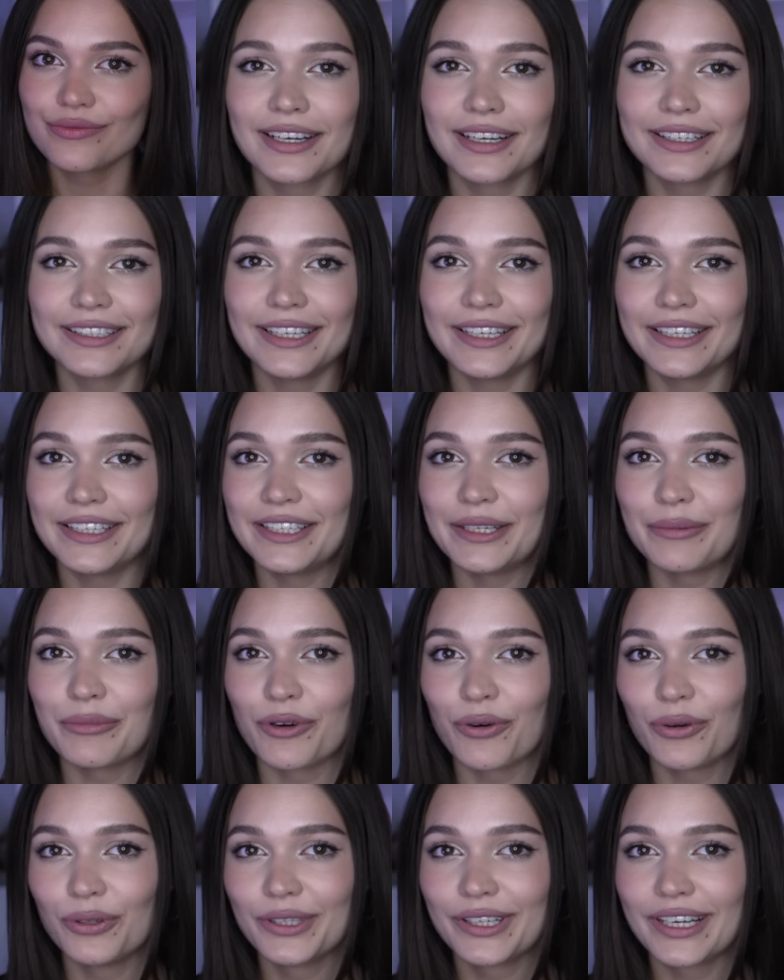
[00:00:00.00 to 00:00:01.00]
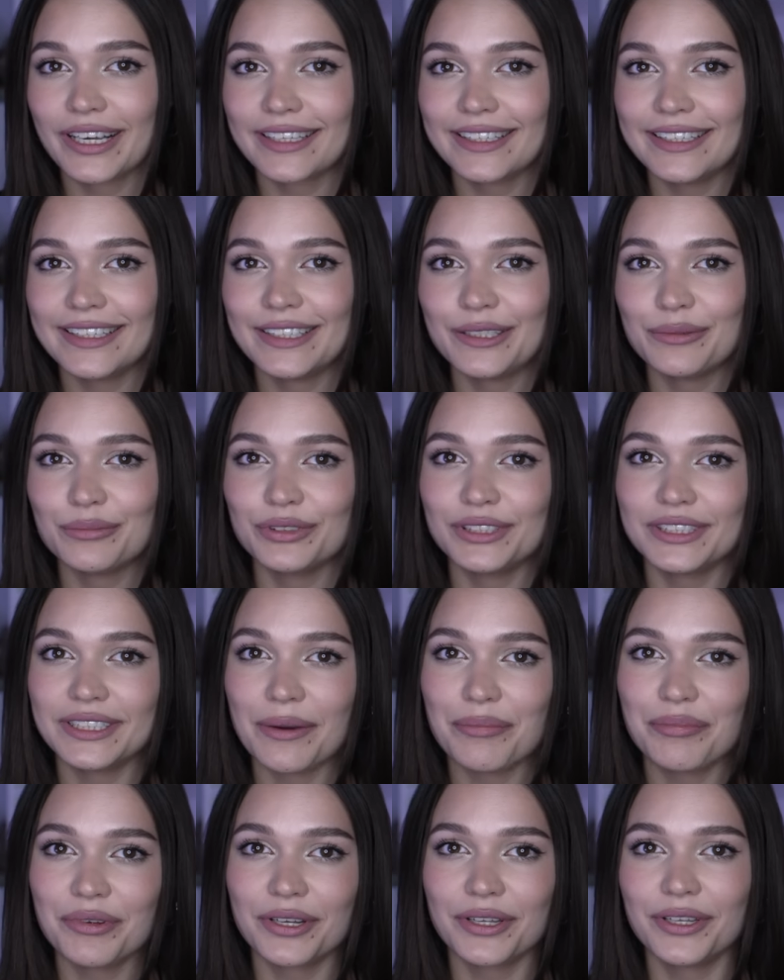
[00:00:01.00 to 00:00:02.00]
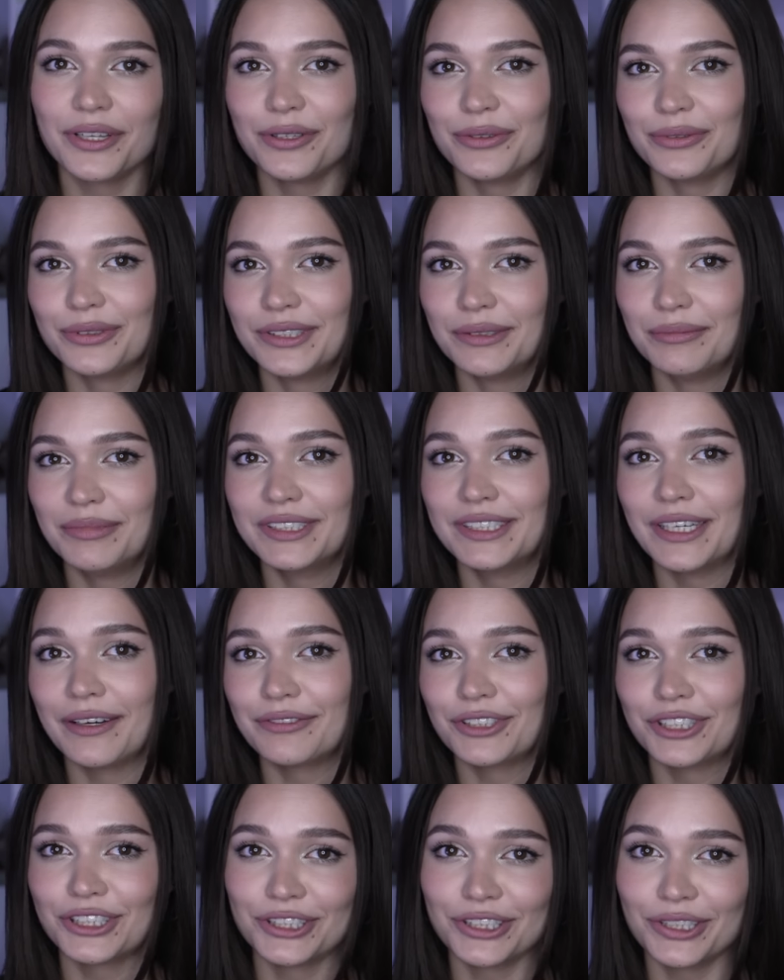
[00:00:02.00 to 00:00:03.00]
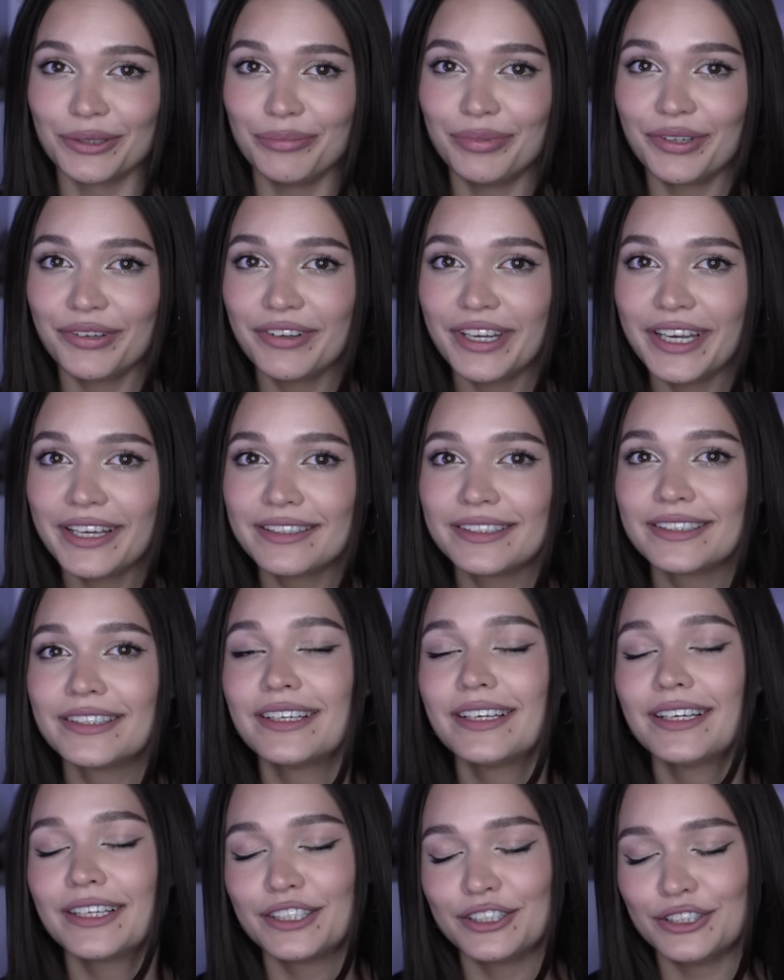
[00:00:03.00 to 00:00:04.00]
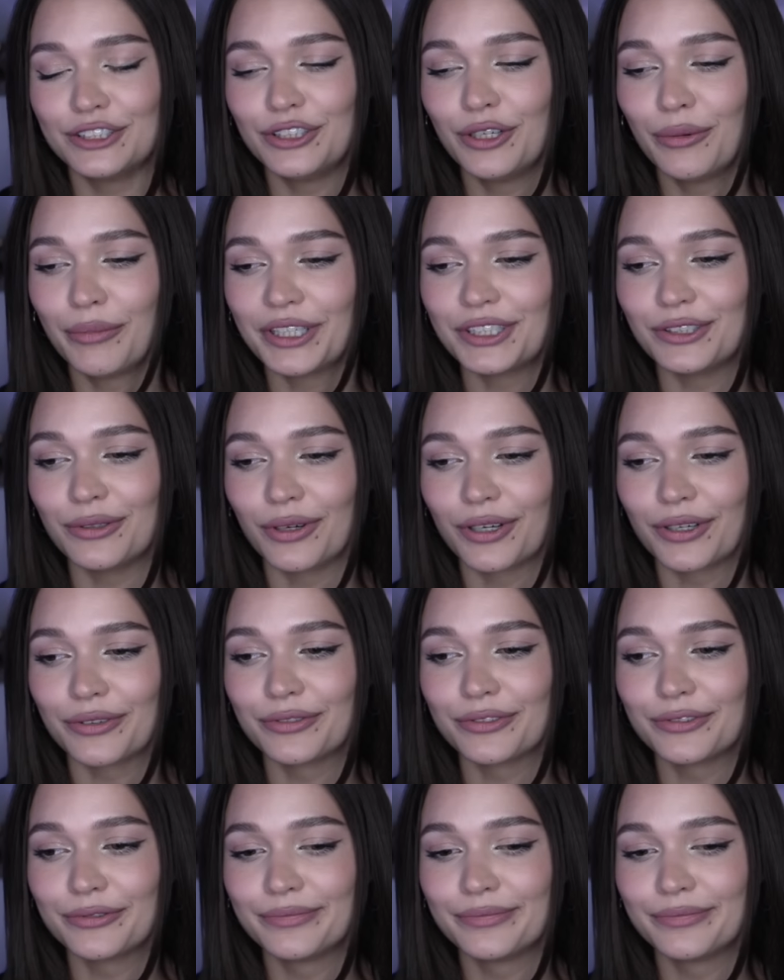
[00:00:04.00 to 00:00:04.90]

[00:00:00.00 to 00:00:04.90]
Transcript: Когда я ем роллы какие-нибудь, я передаю себе завтрашний привет с днем отеков.